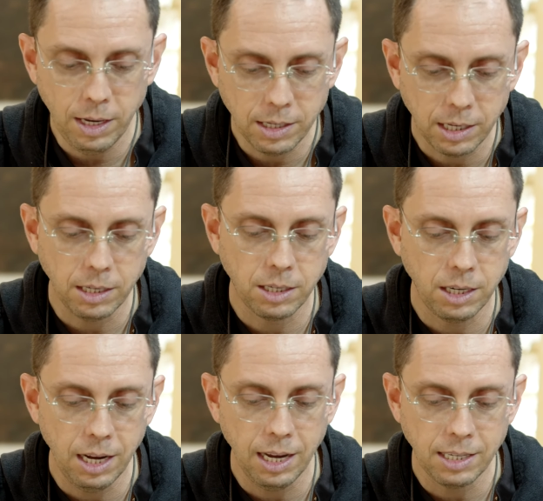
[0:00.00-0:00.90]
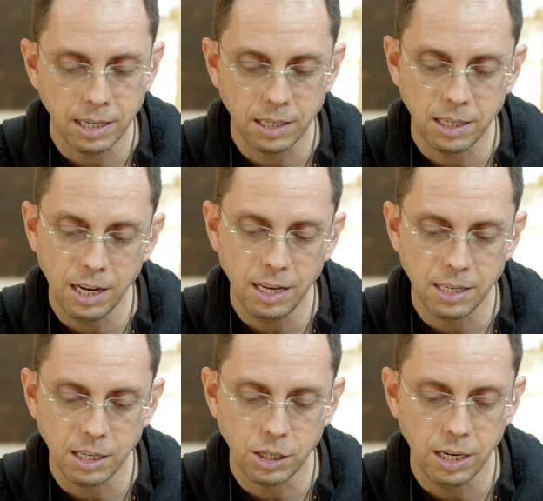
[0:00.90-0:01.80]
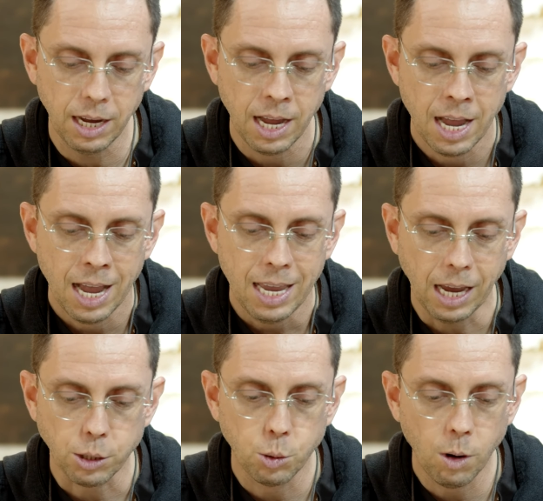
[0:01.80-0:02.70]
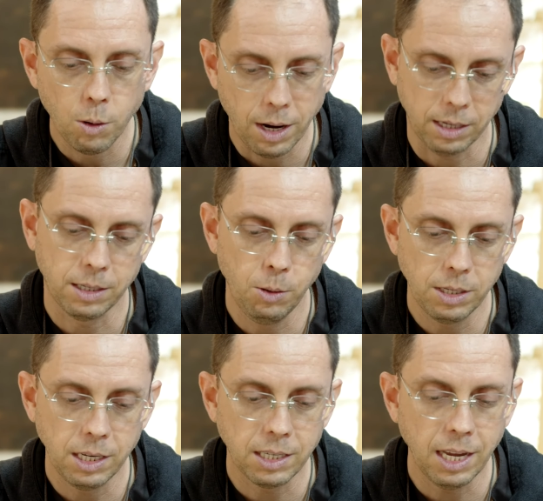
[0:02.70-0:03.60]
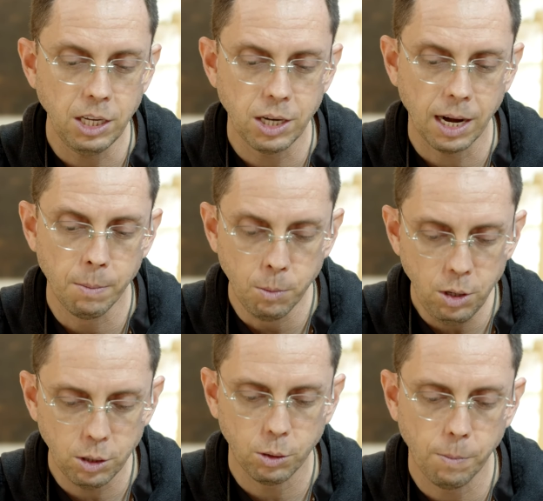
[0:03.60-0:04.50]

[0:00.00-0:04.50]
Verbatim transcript: e insistia, insistia, insistia. E a sua oração insistente era muito